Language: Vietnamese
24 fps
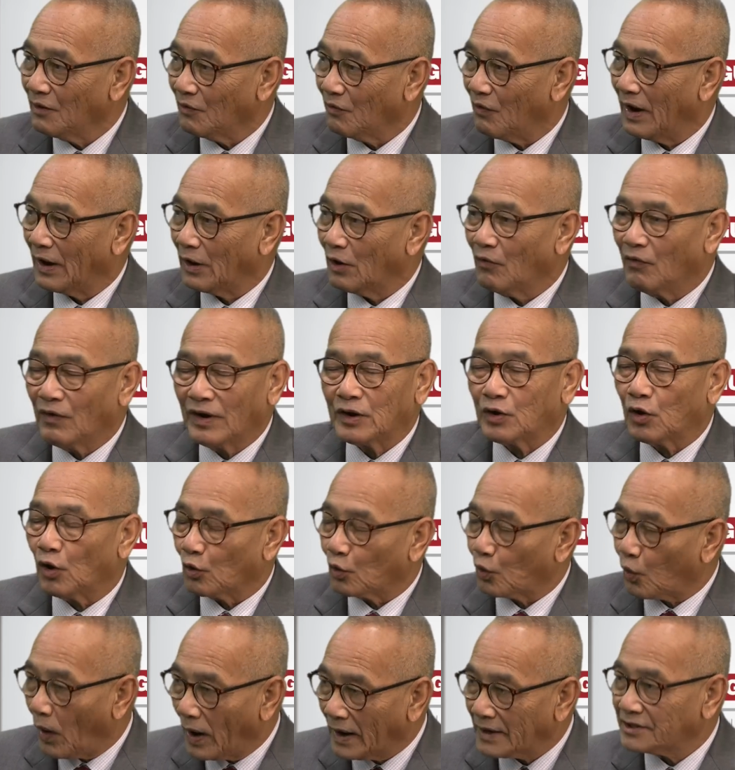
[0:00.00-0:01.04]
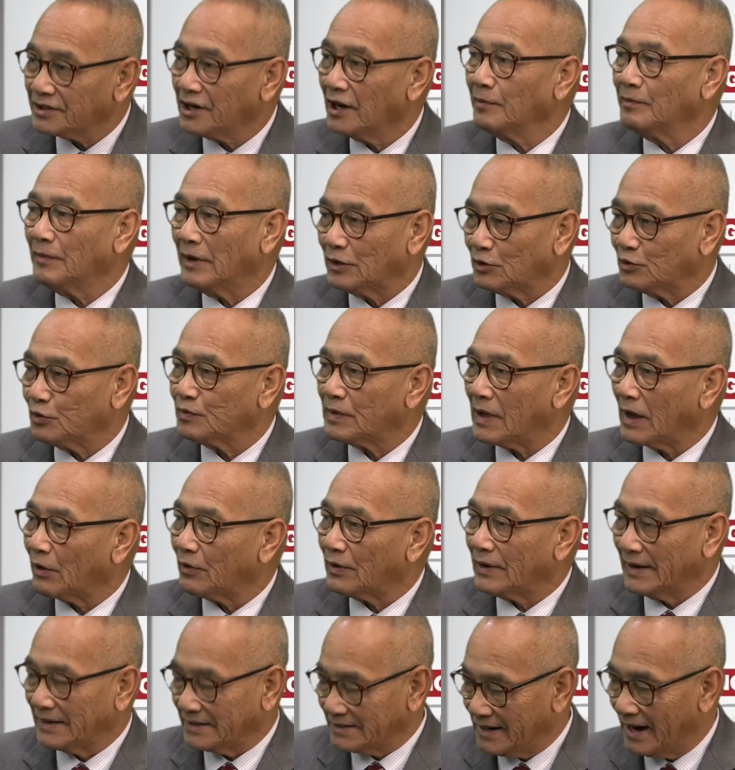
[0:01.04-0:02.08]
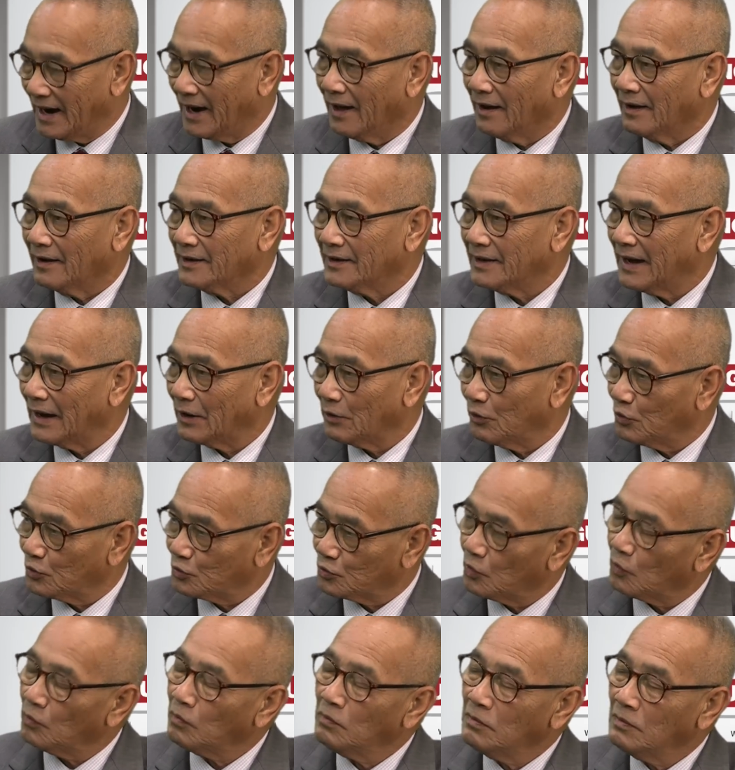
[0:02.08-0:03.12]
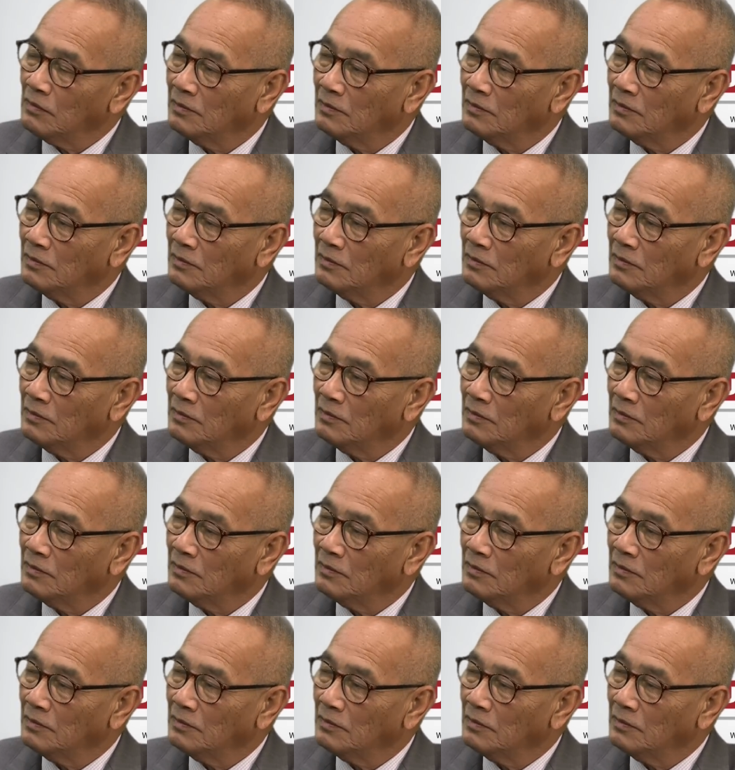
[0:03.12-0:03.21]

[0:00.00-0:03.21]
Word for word: và nó vẫn còn quá sớm để chúng ta có thể trả lời thế anh Đỗ Dũng